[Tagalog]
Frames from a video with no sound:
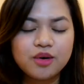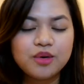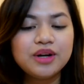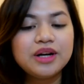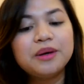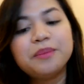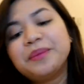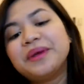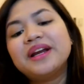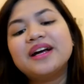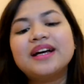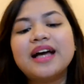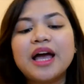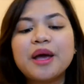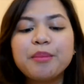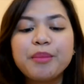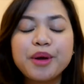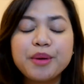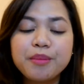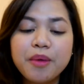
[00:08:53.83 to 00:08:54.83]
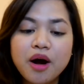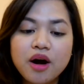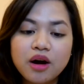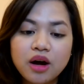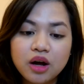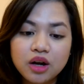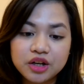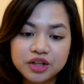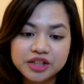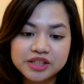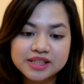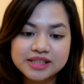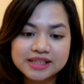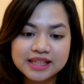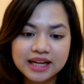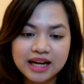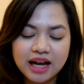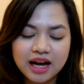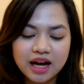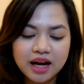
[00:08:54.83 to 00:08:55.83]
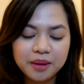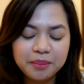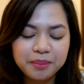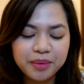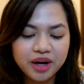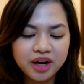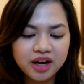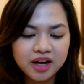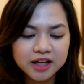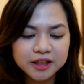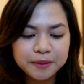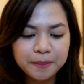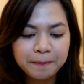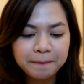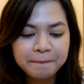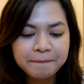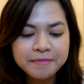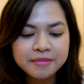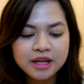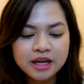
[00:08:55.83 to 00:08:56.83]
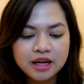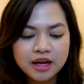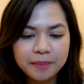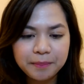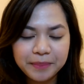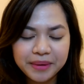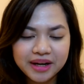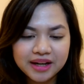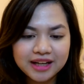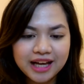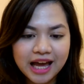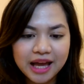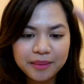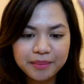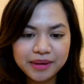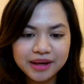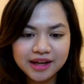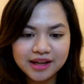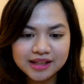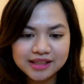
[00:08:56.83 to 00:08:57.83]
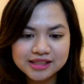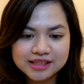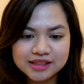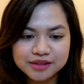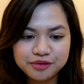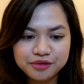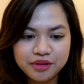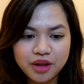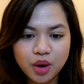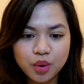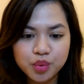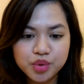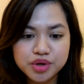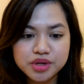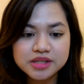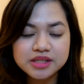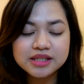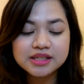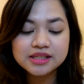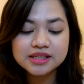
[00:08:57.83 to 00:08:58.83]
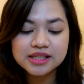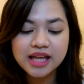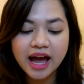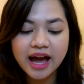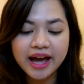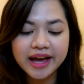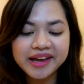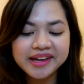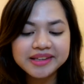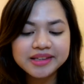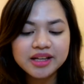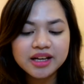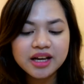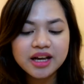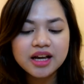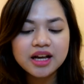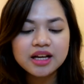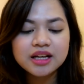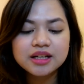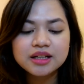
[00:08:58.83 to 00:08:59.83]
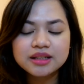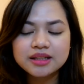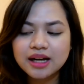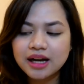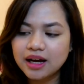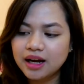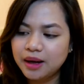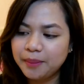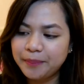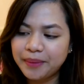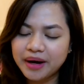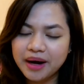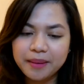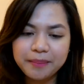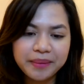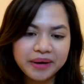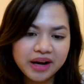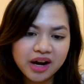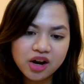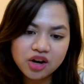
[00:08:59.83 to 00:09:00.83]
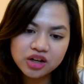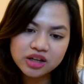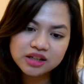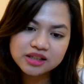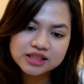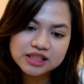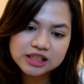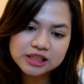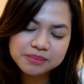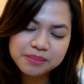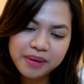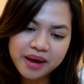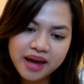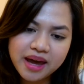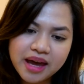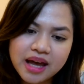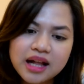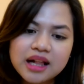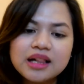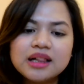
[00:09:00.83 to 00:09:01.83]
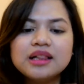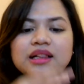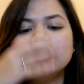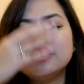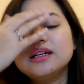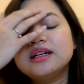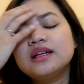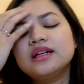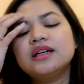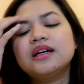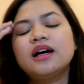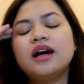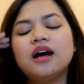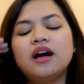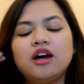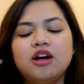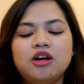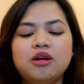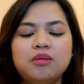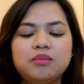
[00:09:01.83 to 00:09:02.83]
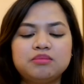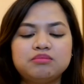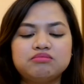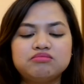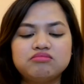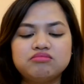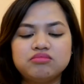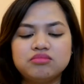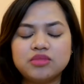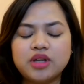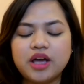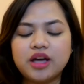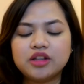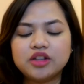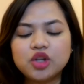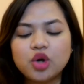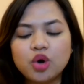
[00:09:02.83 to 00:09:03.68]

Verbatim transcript: Walang pinagkaiba yung mga colors nila, but ang pinagkaiba lang is the flowers inside. Uh, Pare-pareho ng smell. Um, and